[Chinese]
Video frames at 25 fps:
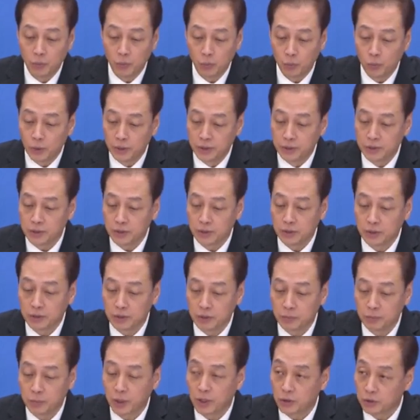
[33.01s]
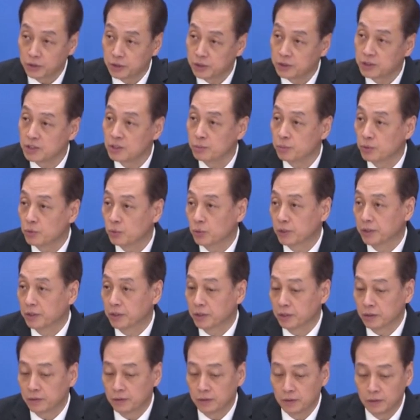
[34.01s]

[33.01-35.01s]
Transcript: 稳定，保持基本稳定，